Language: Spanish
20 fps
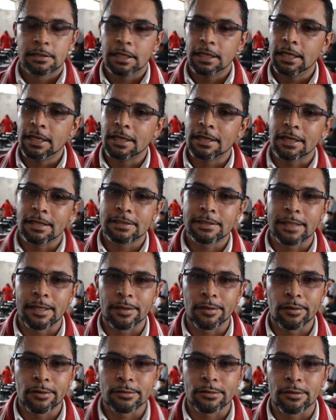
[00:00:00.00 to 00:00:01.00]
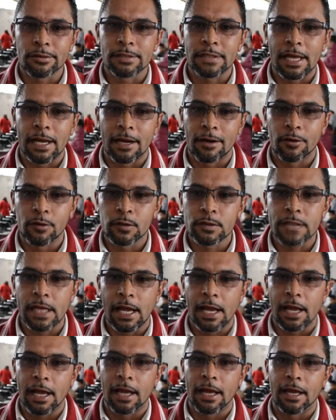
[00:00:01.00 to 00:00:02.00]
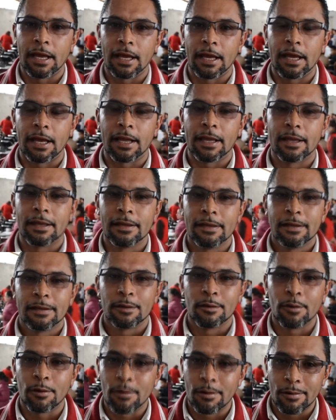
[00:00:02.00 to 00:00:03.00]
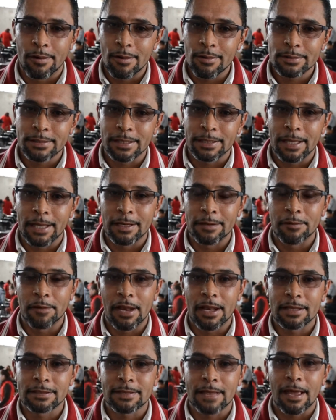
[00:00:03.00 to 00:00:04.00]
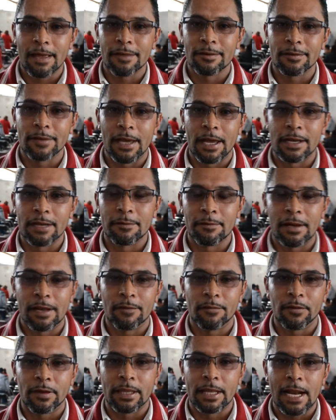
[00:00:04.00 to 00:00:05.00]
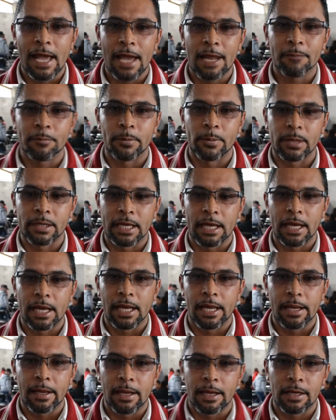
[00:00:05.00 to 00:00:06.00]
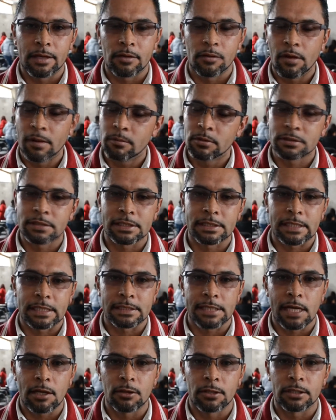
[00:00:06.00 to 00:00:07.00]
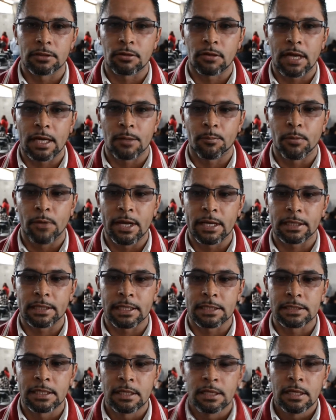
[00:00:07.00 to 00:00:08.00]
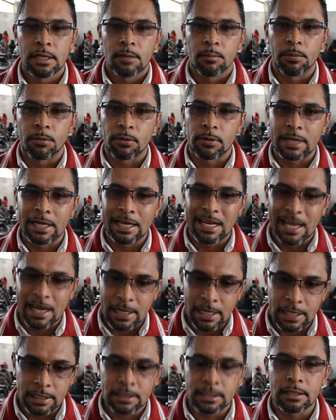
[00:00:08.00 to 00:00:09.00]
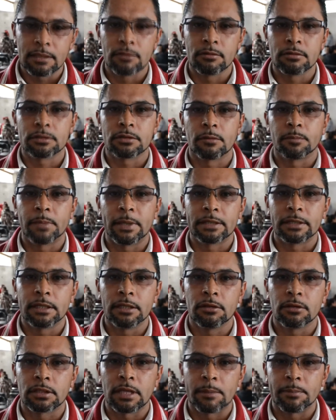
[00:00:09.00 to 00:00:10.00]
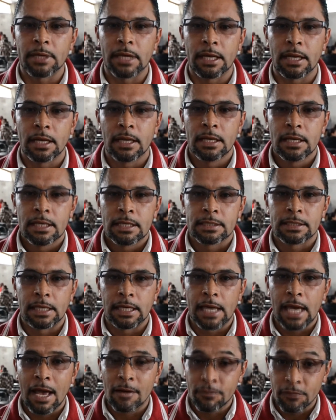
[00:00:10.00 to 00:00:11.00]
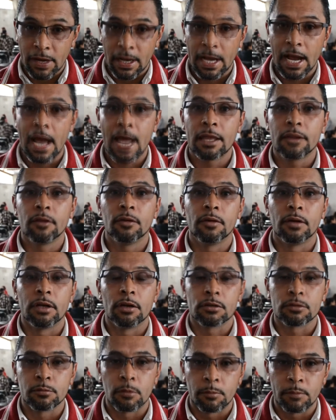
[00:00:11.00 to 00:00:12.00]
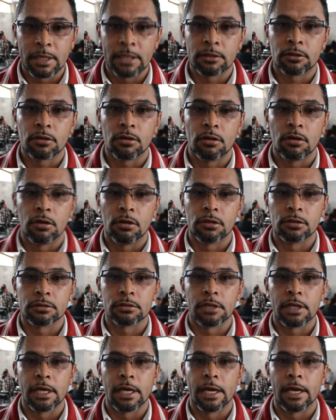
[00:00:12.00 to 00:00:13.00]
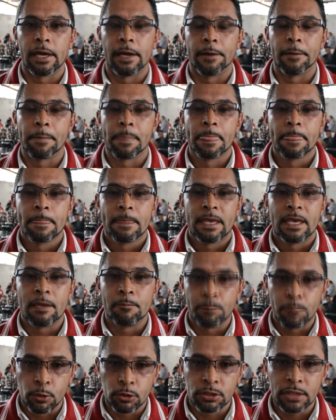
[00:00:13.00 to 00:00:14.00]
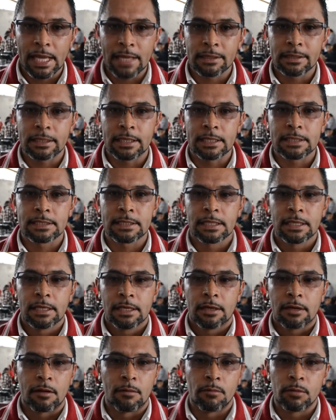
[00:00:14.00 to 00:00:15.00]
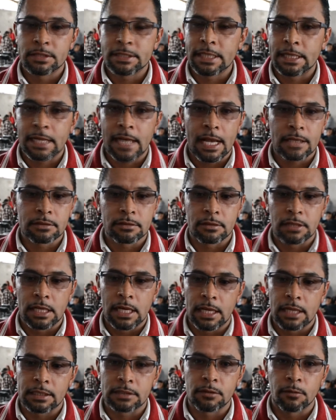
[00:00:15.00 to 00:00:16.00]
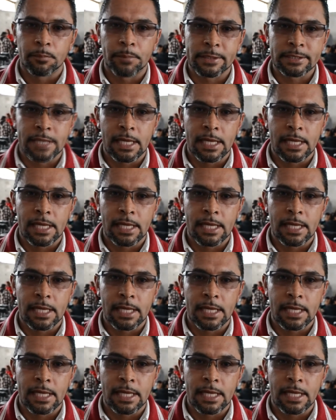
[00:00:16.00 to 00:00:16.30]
Sí, gracias a Dios, hoy Zaragoza eh, lo conocen a nivel estado y a nivel federal porque no hemos descansado de tocar puertas porque la gente de nuestro partido también se ha fajado en los momentos eh, importantes, como es el caso de la elección